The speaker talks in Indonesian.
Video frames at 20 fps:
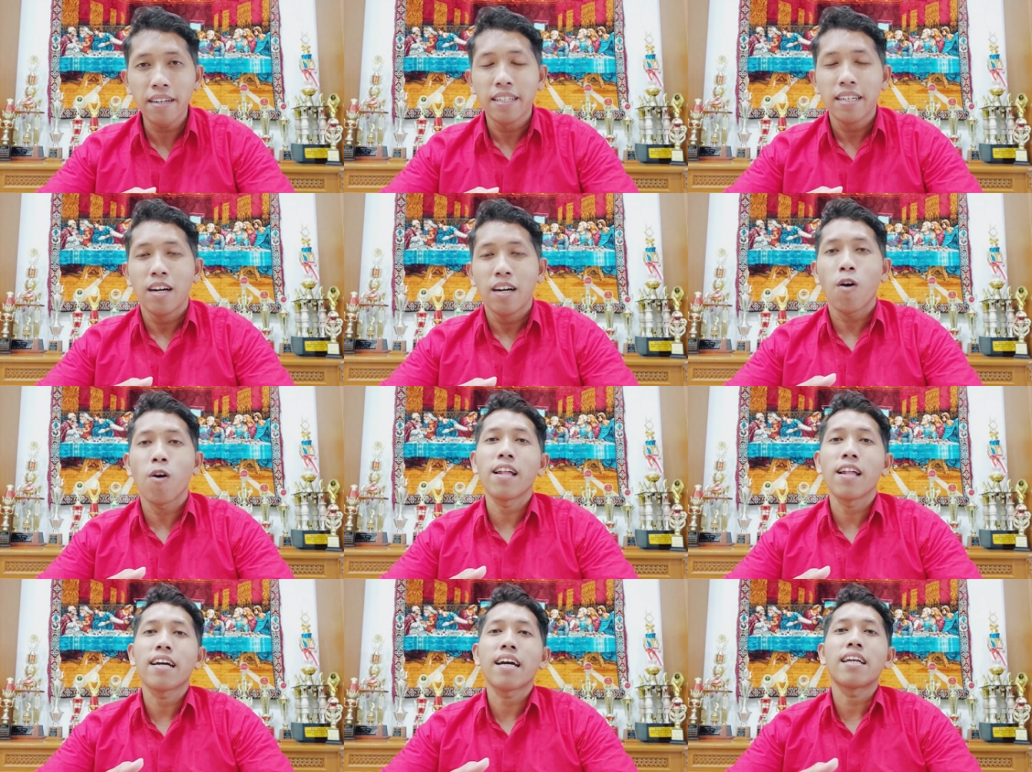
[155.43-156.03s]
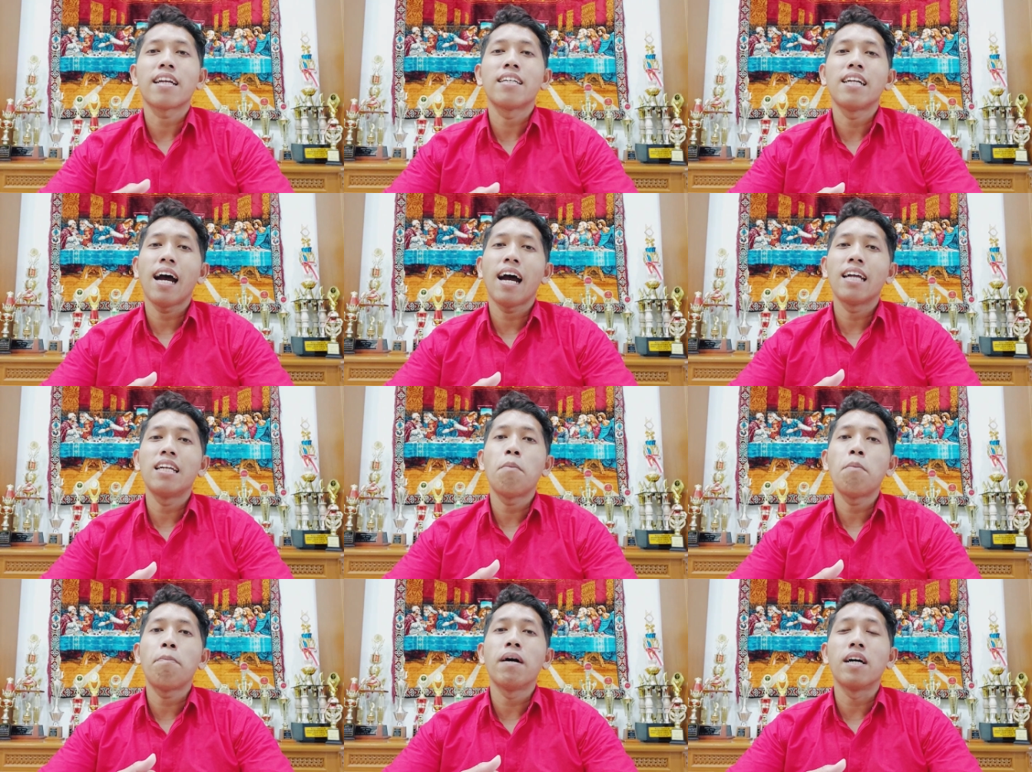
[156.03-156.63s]
Oleh karena
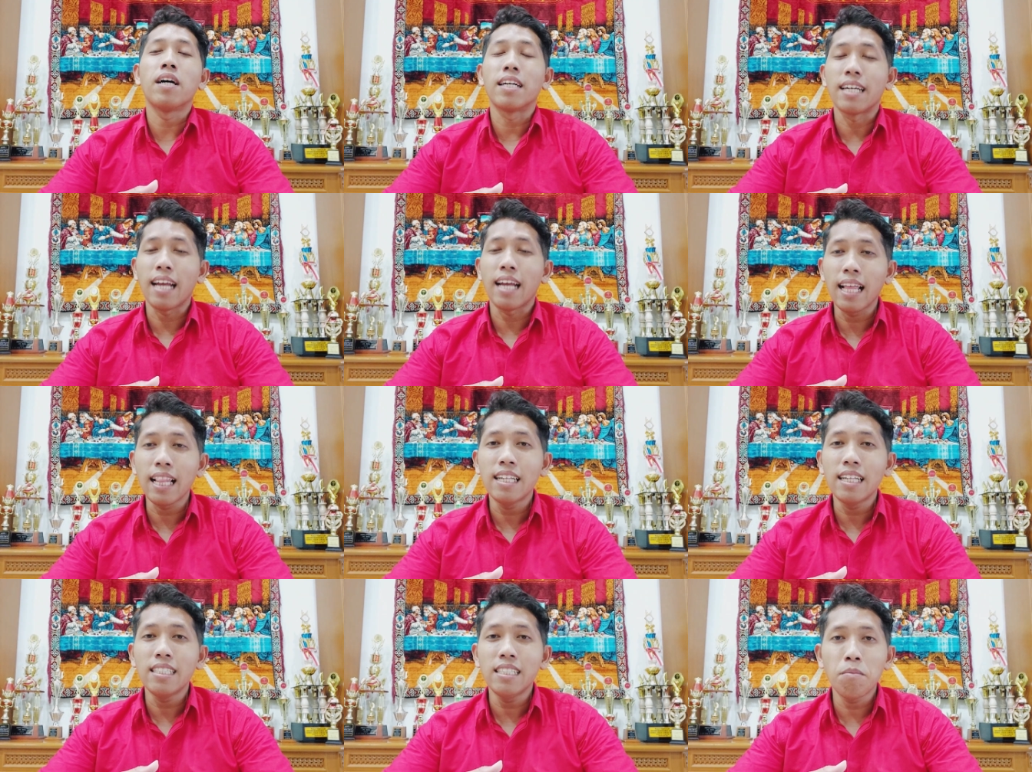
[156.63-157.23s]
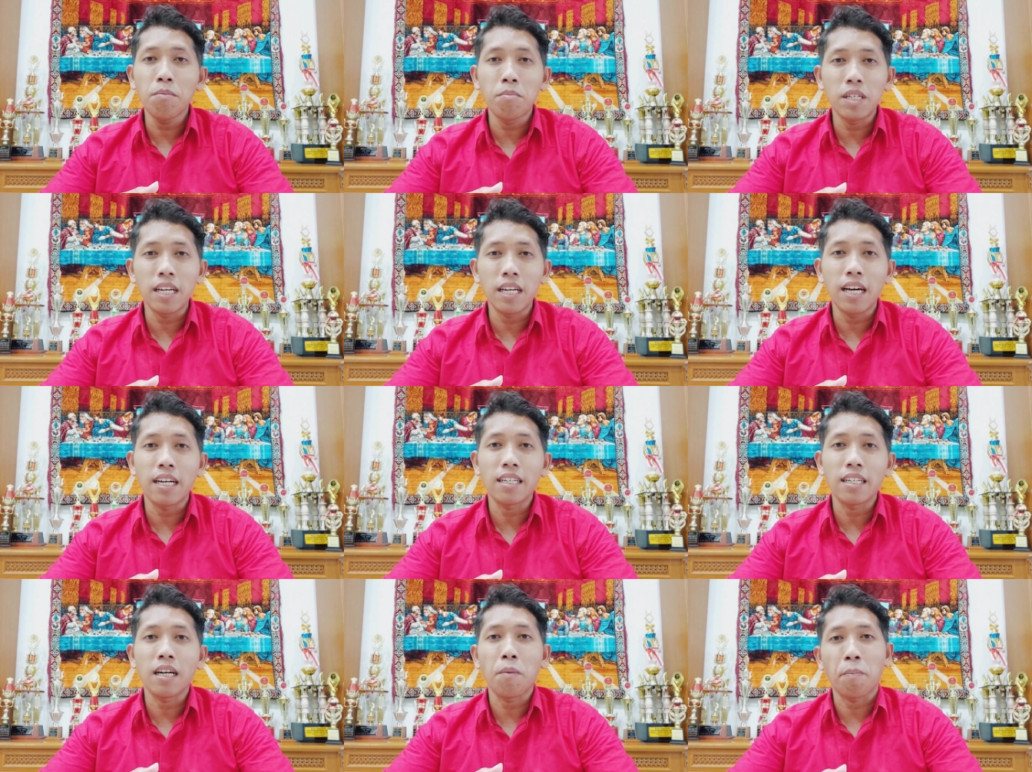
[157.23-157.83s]
ada pengenalan yang
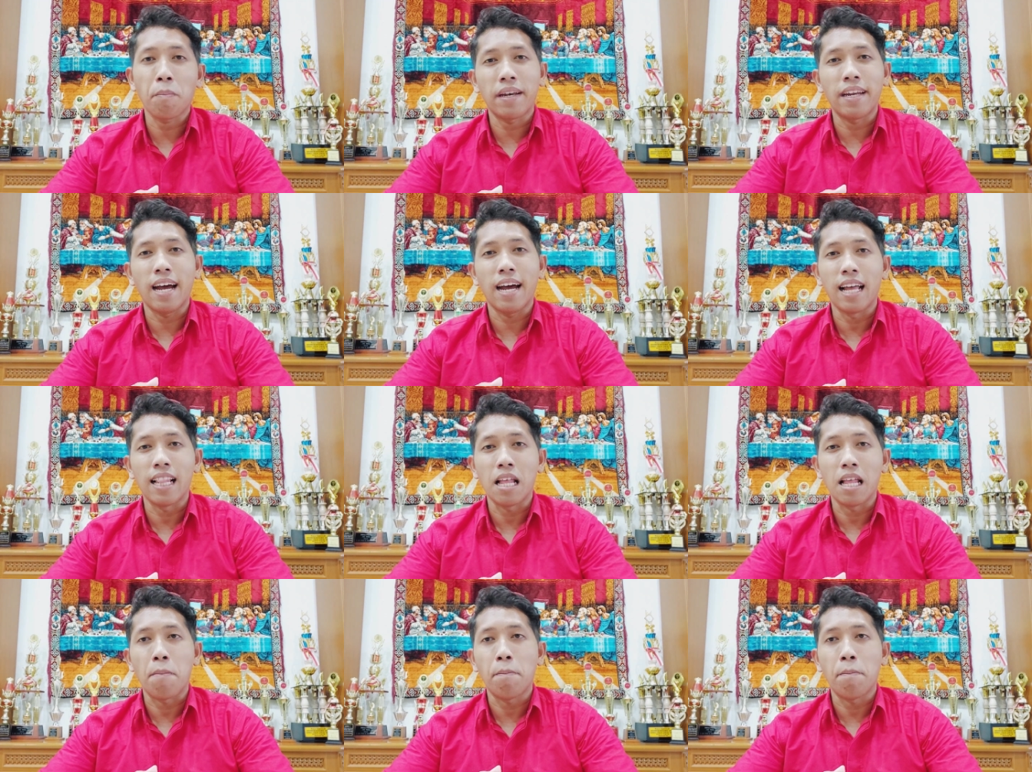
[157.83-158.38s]
benar kepada Allah.